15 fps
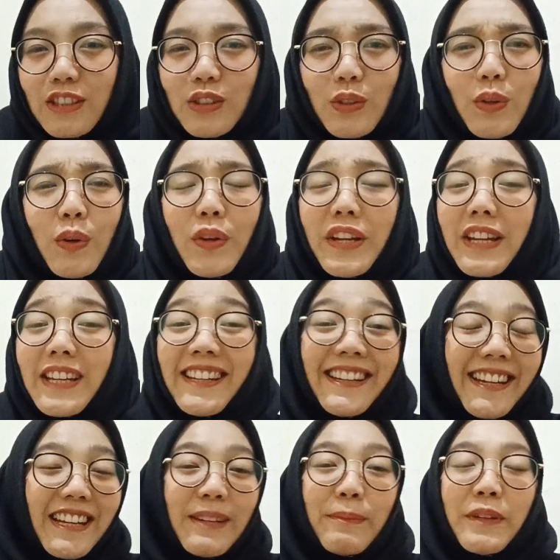so
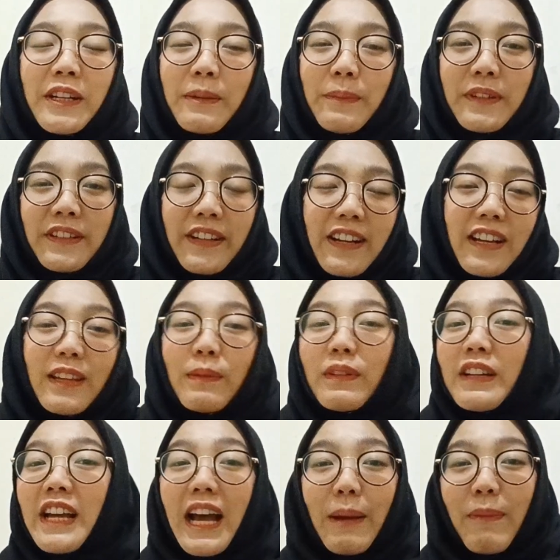ini benar-benar
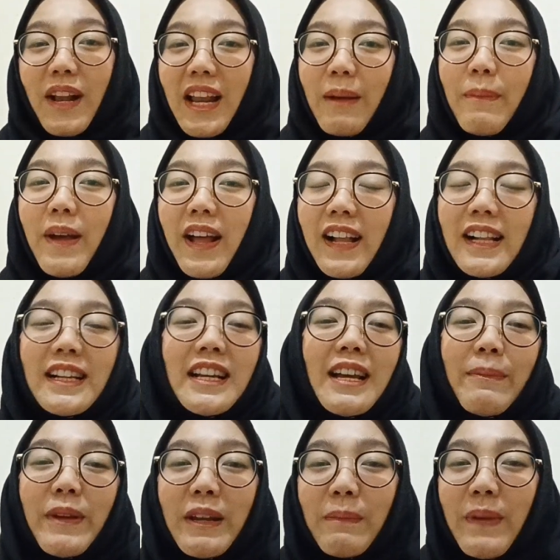nggak abal-abal
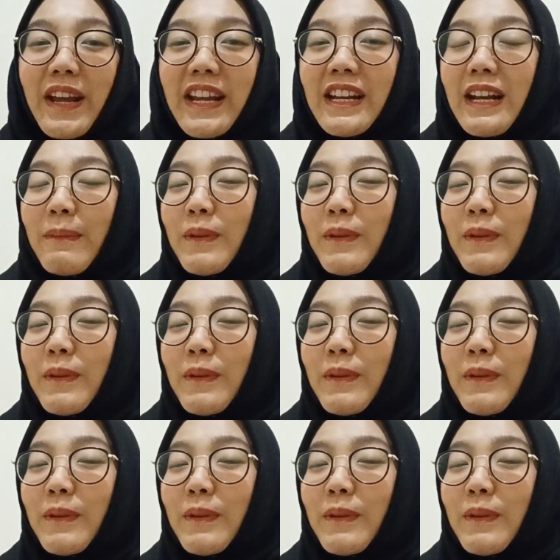nggak main-main dan